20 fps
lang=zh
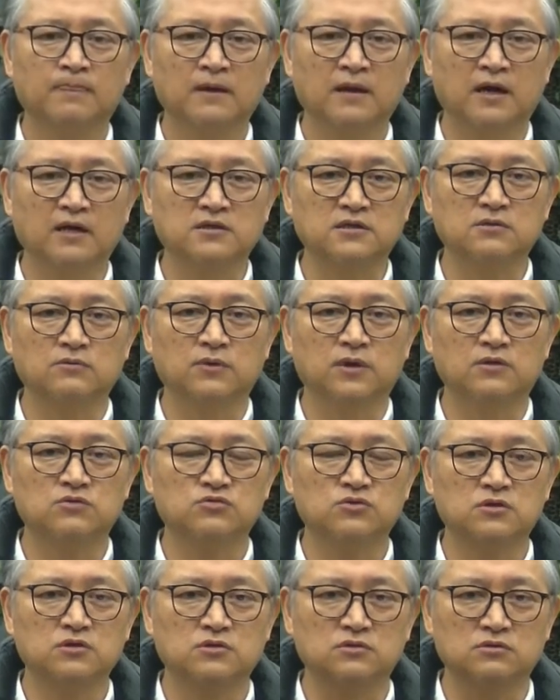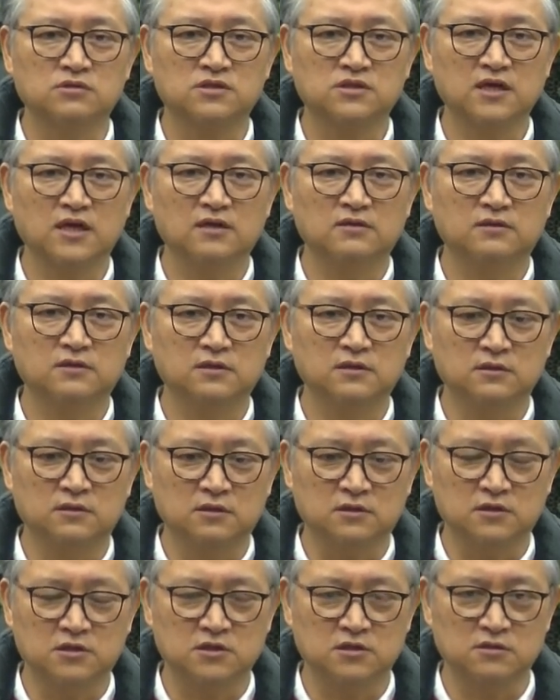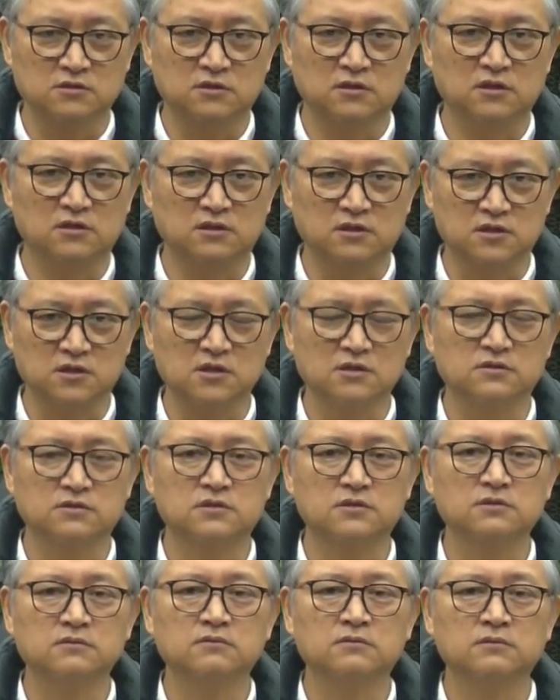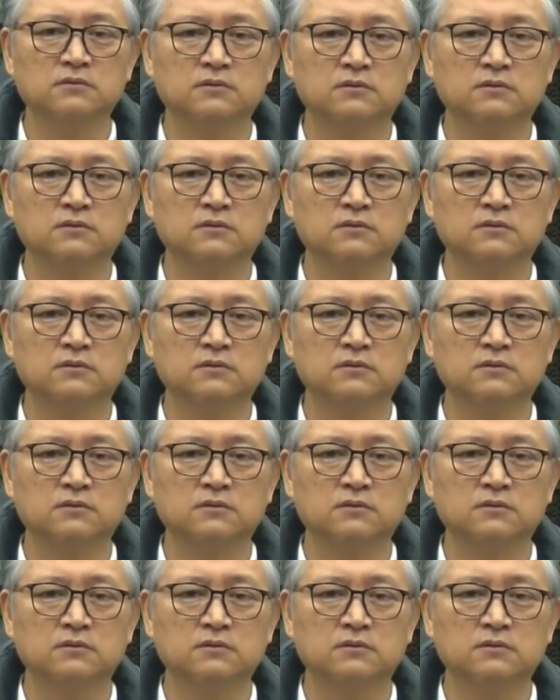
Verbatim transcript: 还是我要追求上帝的旨意的层次？